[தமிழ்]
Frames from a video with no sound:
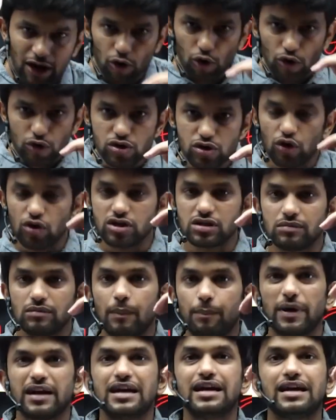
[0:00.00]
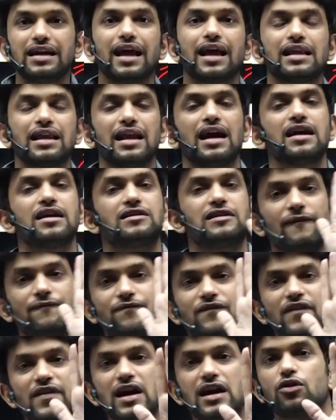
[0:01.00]
கொஞ்சம் கொஞ்சமாக பண்ணிகிட்டே இருந்தேன்னா
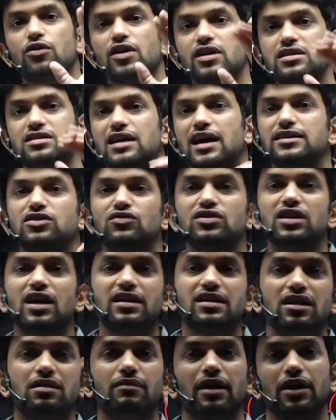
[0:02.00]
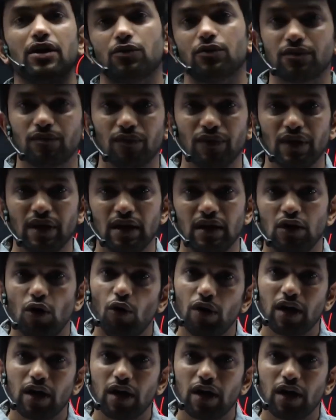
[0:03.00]
டெஃபினட்டா சான்ஸ் வந்து அதிகமாயிரும் ஓகே